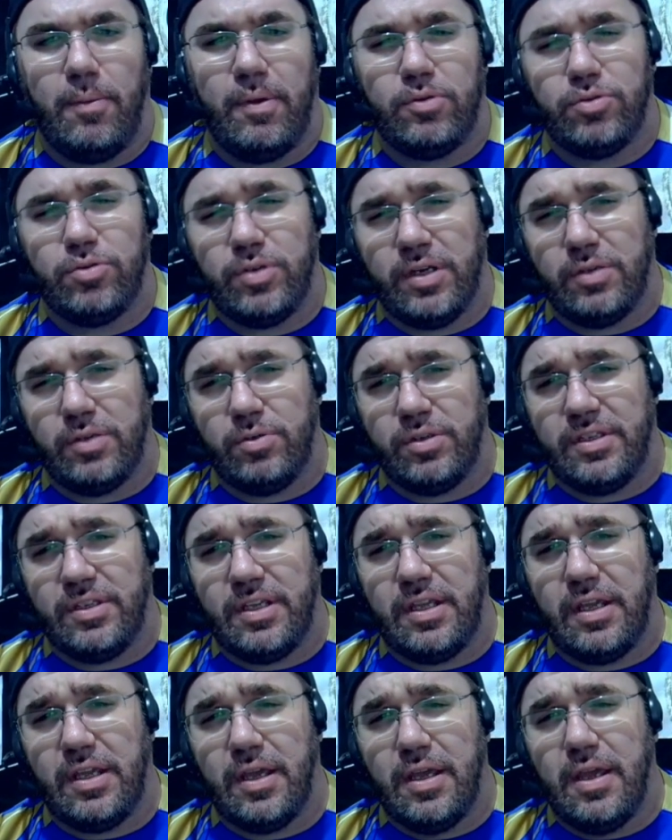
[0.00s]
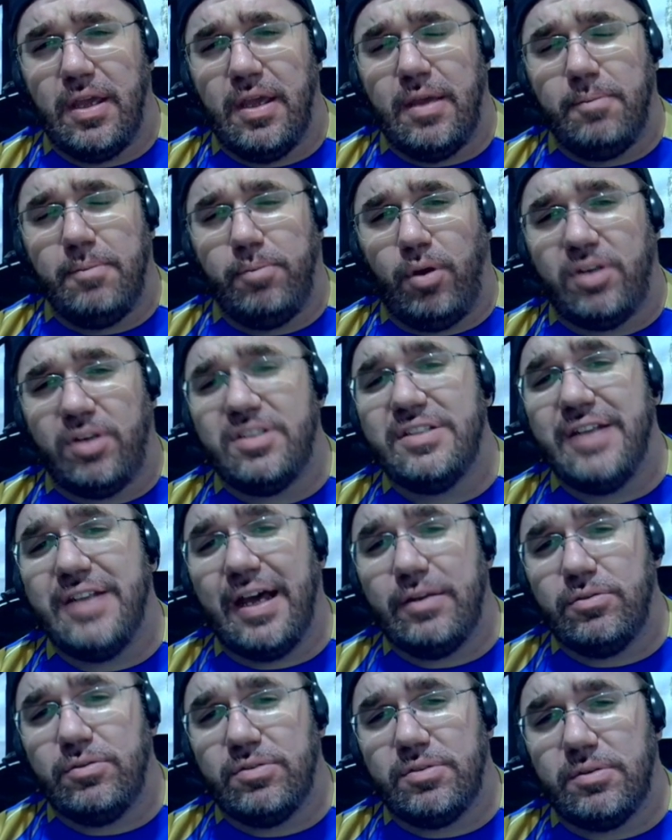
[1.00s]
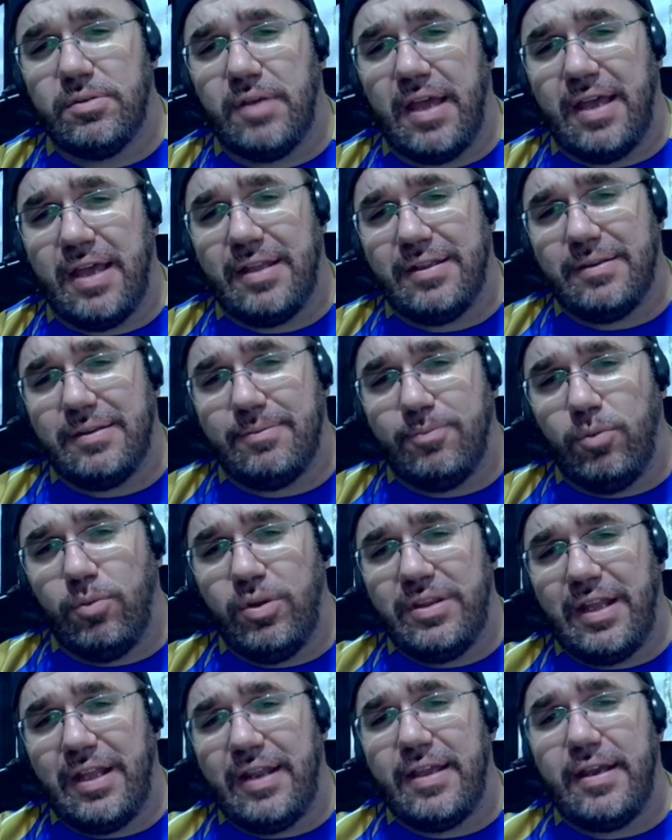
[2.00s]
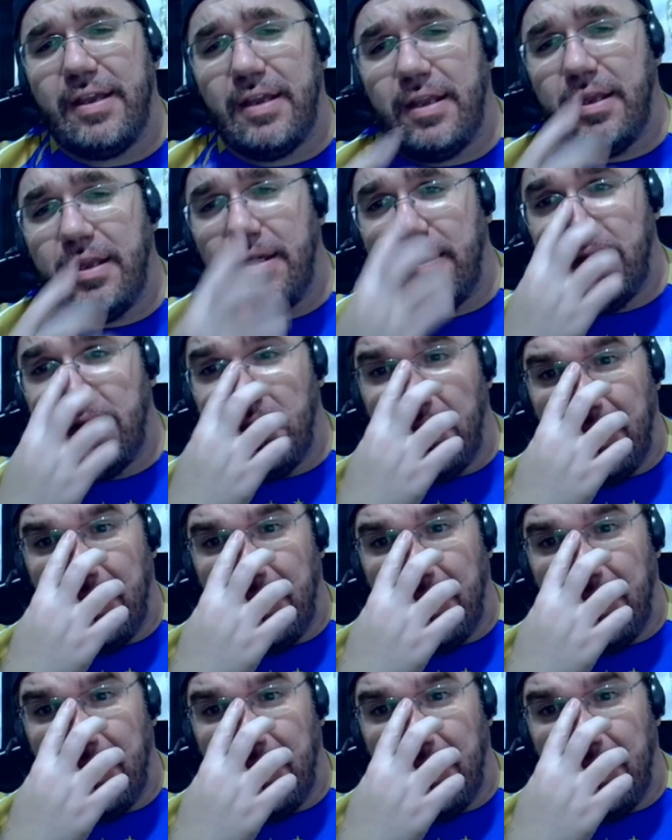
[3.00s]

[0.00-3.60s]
É um jogador que pode dar-nos é, muita alegria.